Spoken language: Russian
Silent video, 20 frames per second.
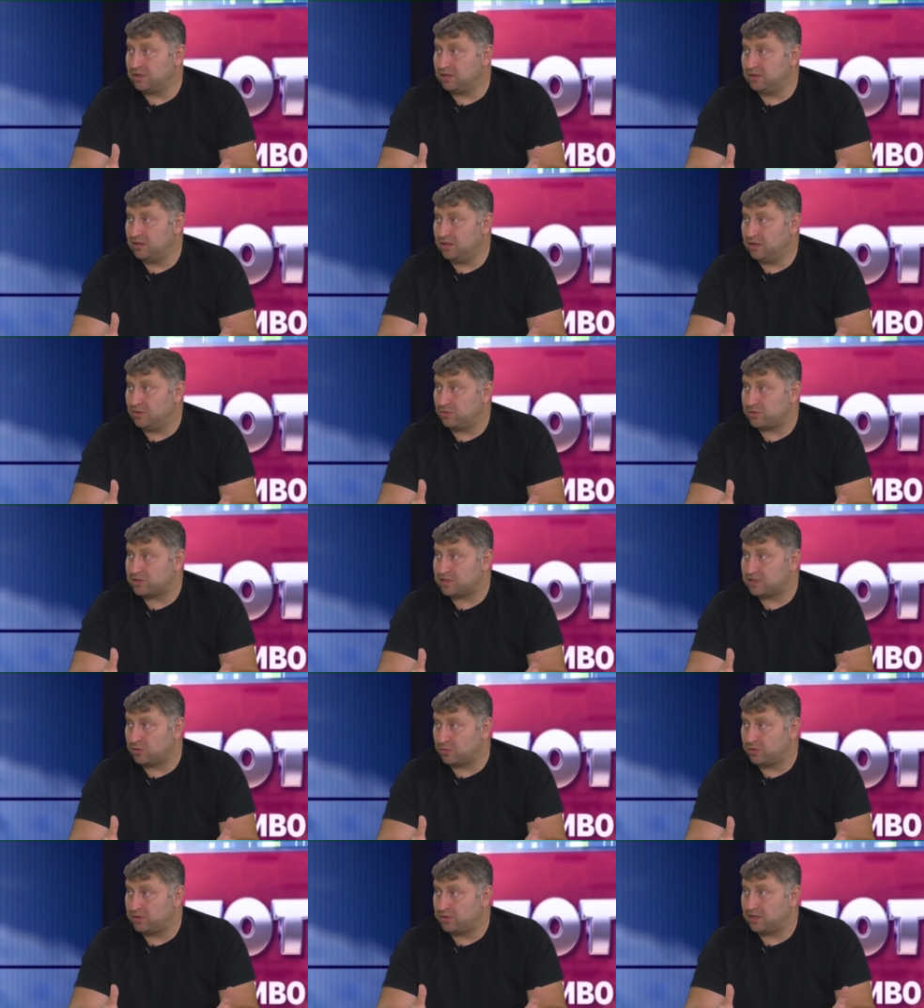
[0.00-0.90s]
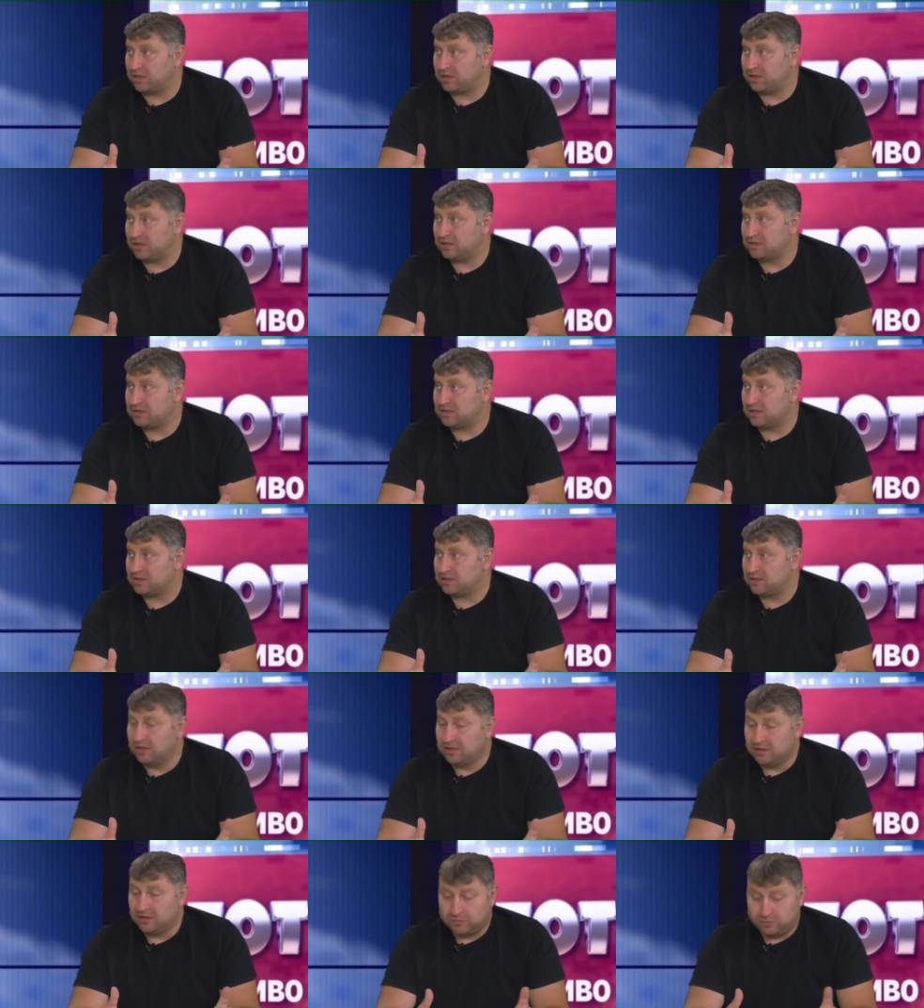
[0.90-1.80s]
перед Лео, сторонняя
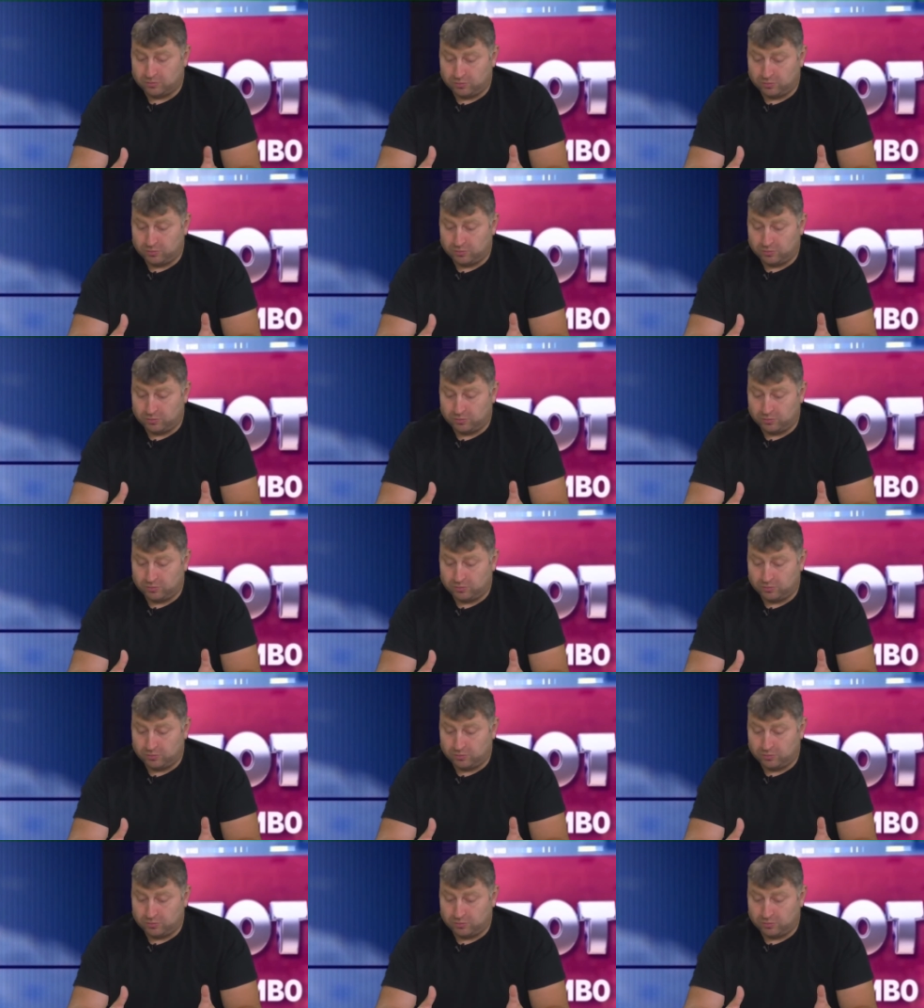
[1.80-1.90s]
организация,